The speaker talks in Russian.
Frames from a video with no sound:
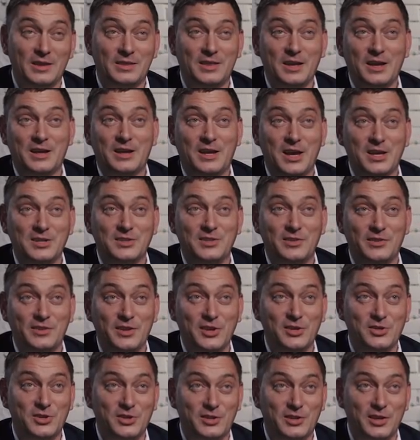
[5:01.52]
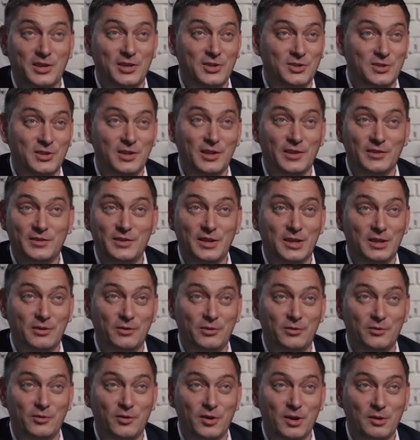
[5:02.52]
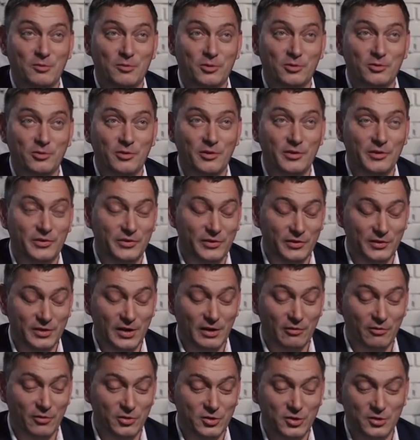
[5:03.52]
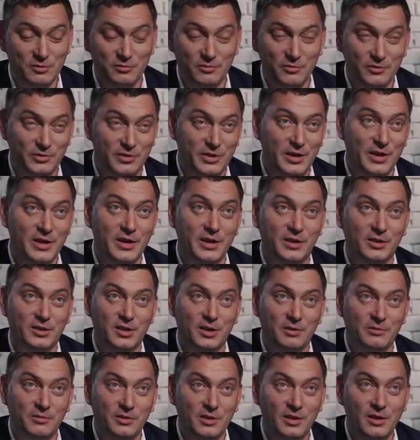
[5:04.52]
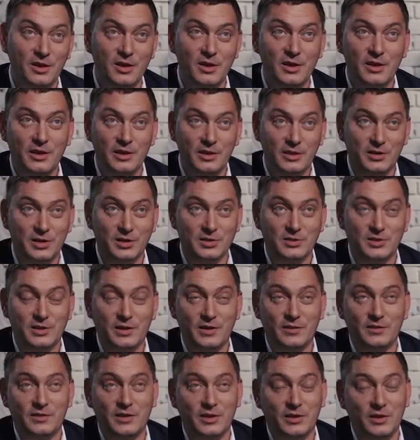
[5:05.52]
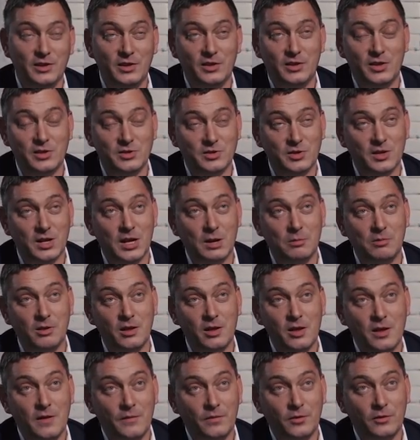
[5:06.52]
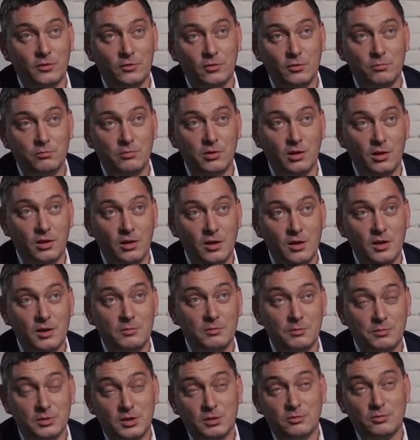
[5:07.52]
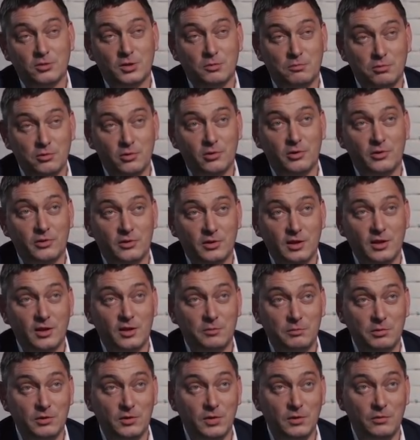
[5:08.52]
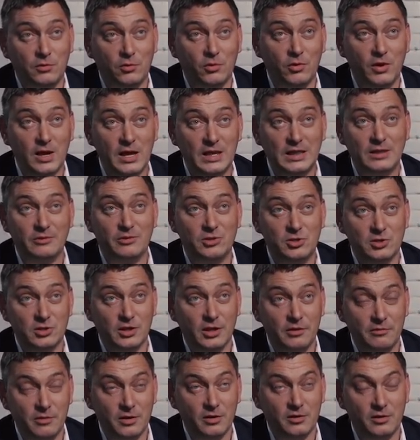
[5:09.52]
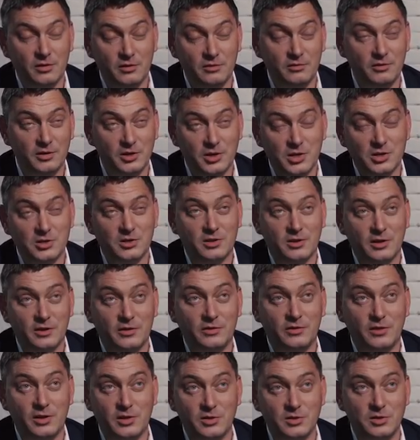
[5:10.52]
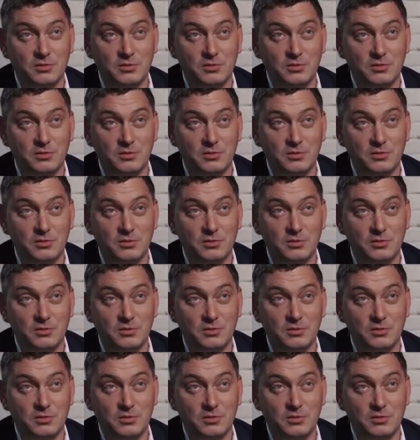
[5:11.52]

А так каждый из нас, считай, начинал заново свою работу с несговорчивым директором, да, и каждый раз на одни и те же грабли наступал. Ну, потому что плохо знали специфику этого человека, и каждый раз все